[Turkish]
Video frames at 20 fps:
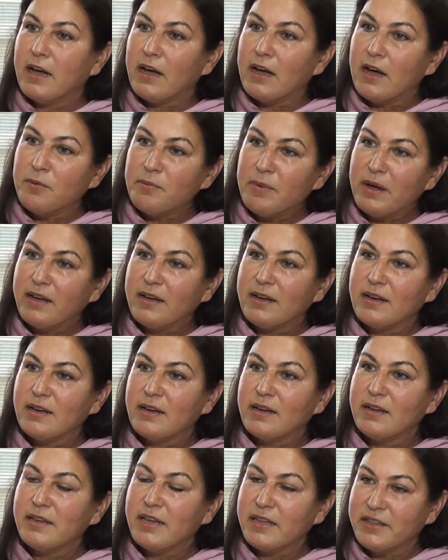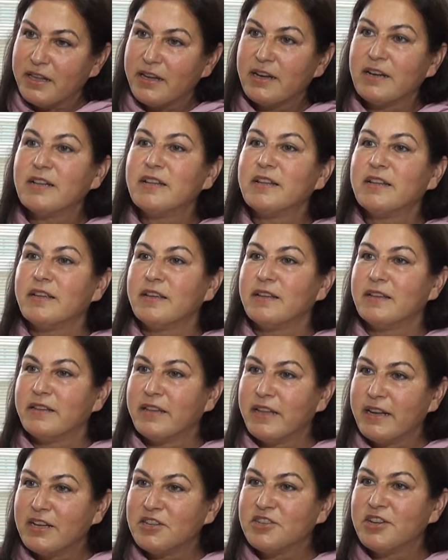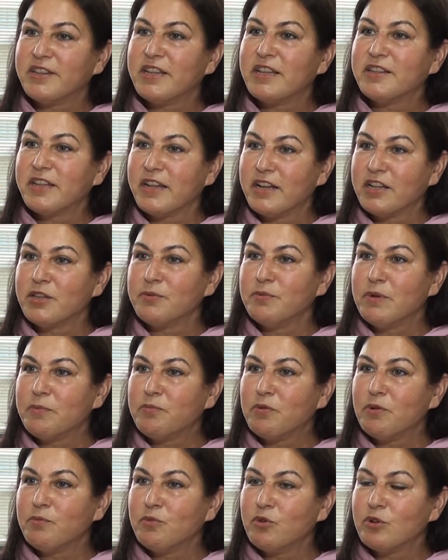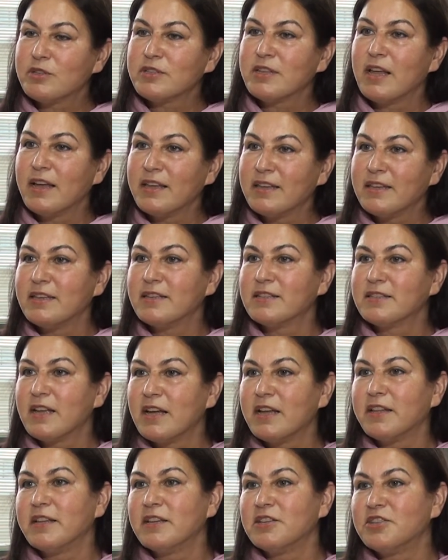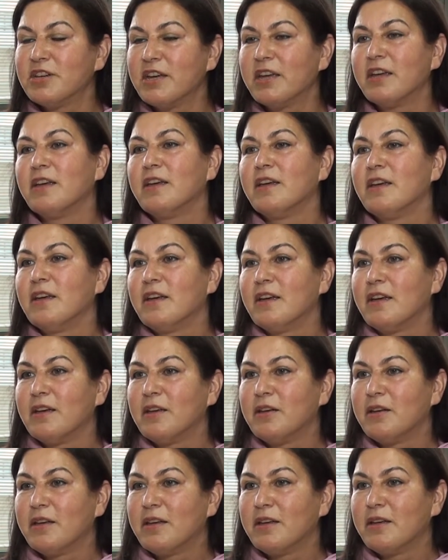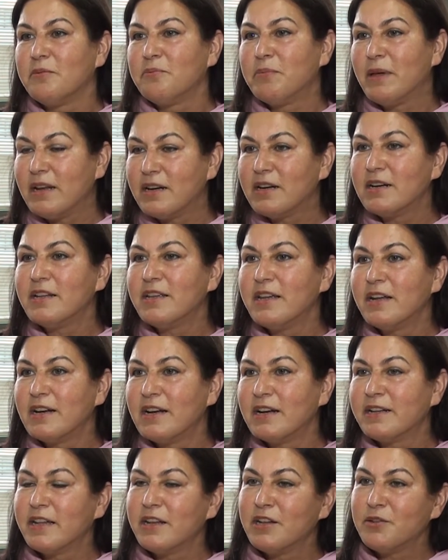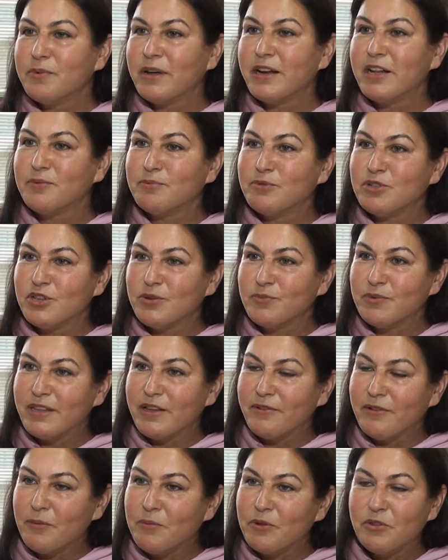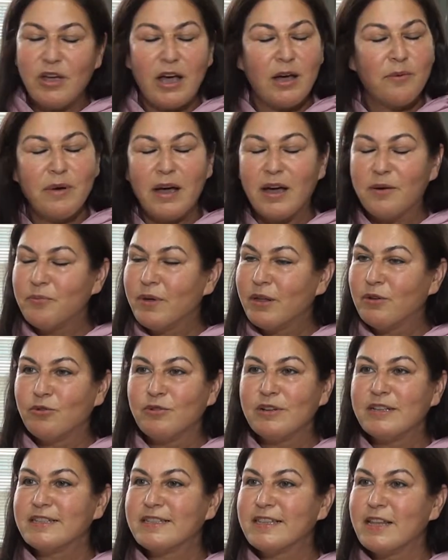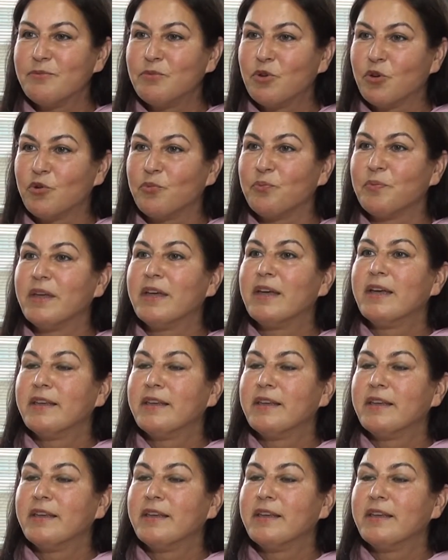Ama e, yeterli derecede tanıtım yapılmıyor. Sanki sadece e, belirli yerlerden ibaretmiş gibi devam ediyor ama ben onu istemiyorum.